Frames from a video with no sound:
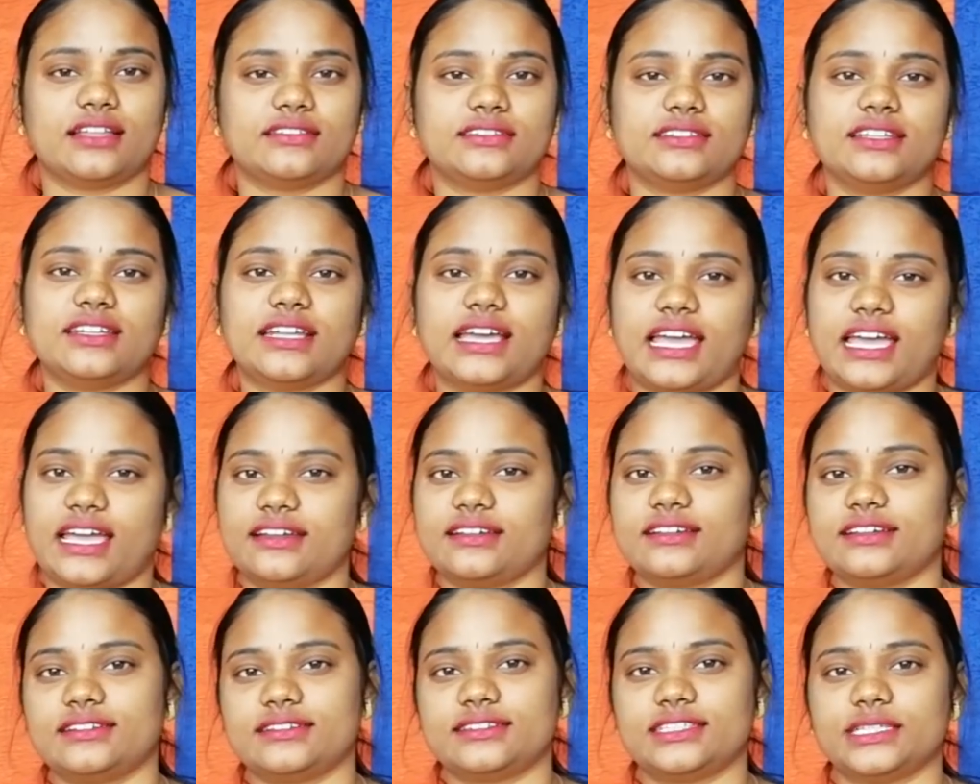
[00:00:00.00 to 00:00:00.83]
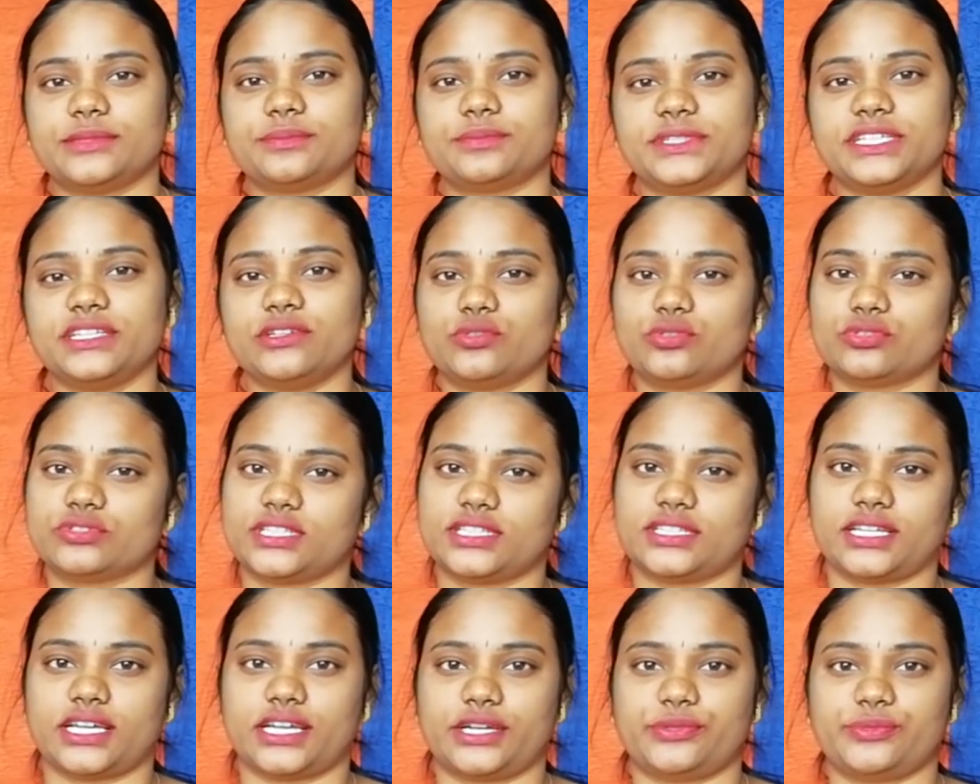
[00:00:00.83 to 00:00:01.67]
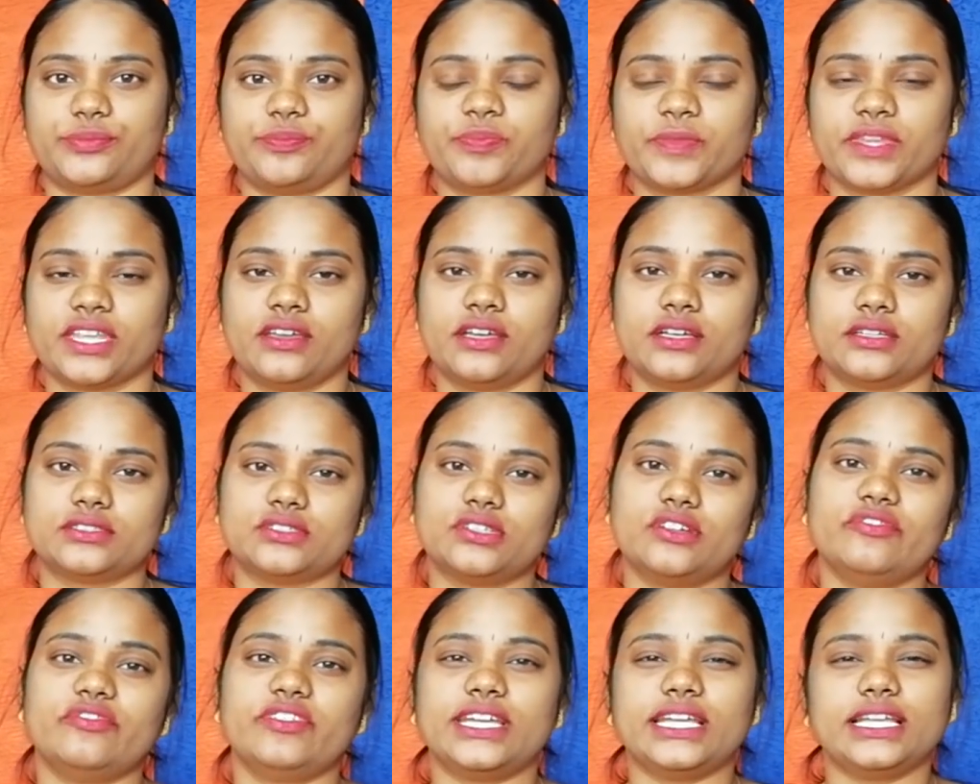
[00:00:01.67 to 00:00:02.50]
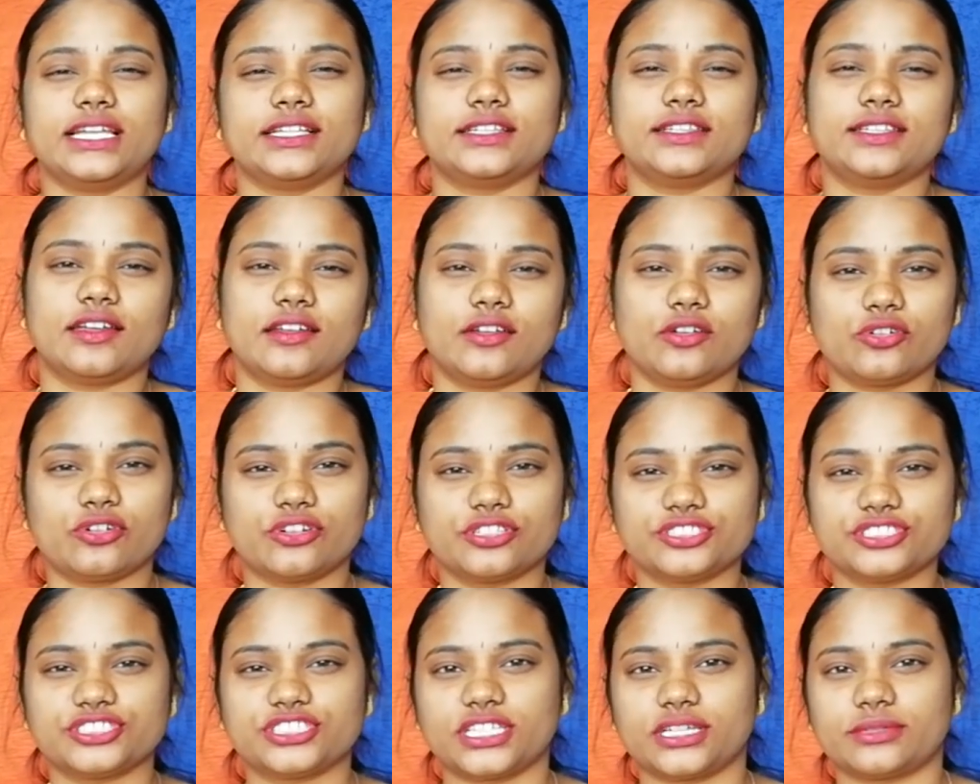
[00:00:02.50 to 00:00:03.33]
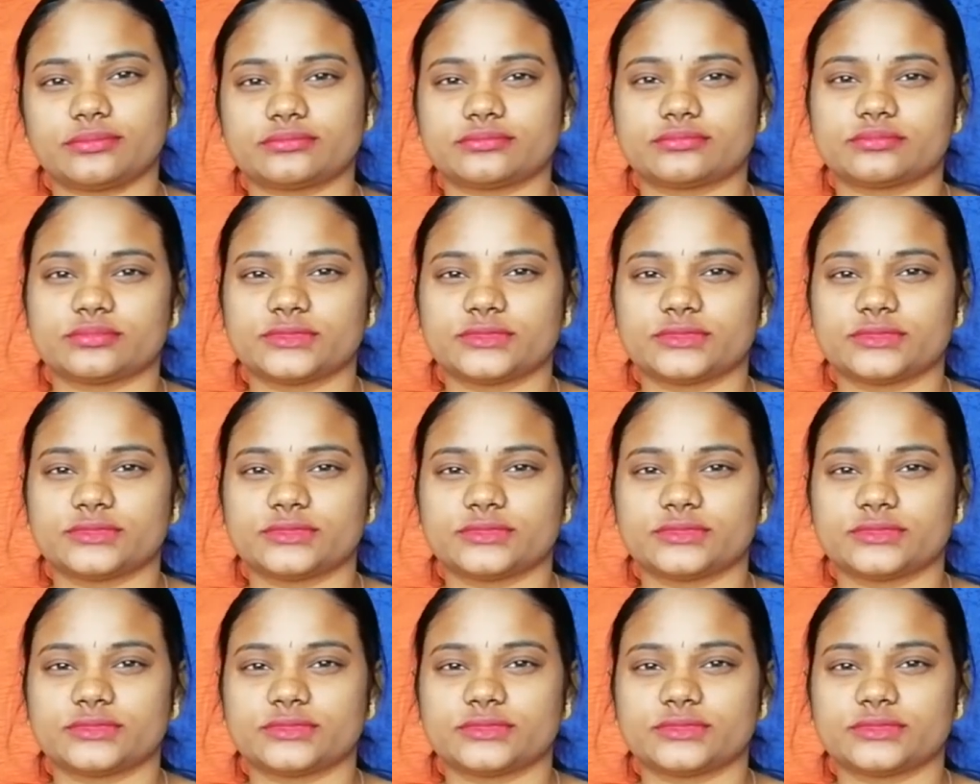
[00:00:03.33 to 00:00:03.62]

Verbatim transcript: అండ్ దెన్ యాంకర్ దీప్తి నూతన్ నాయుడు సో వీళ్ళిద్దరూ కొంచెం